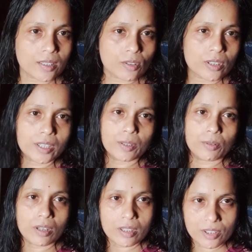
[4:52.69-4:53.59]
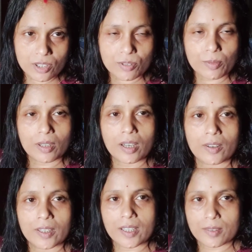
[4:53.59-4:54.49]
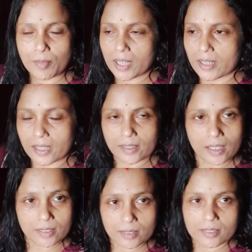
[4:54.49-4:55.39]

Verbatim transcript: তো নিউরোলজিস্ট বলা হয় না মানে ডাক্তার